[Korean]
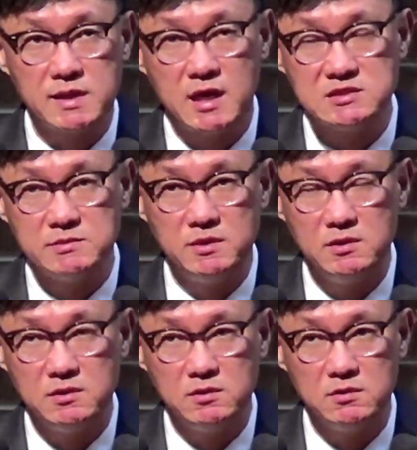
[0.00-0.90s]

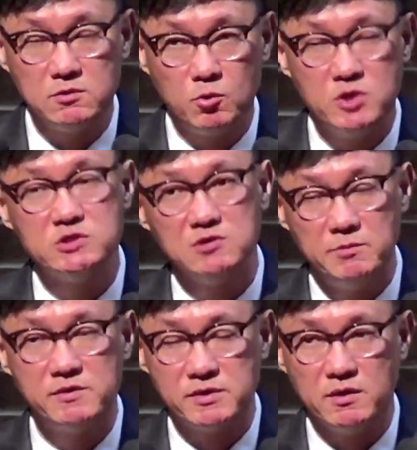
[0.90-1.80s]
40일 훨씬
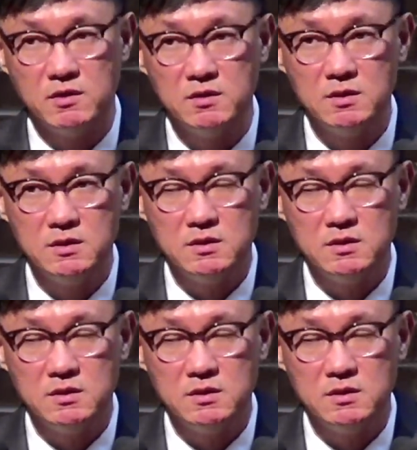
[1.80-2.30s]
넘어서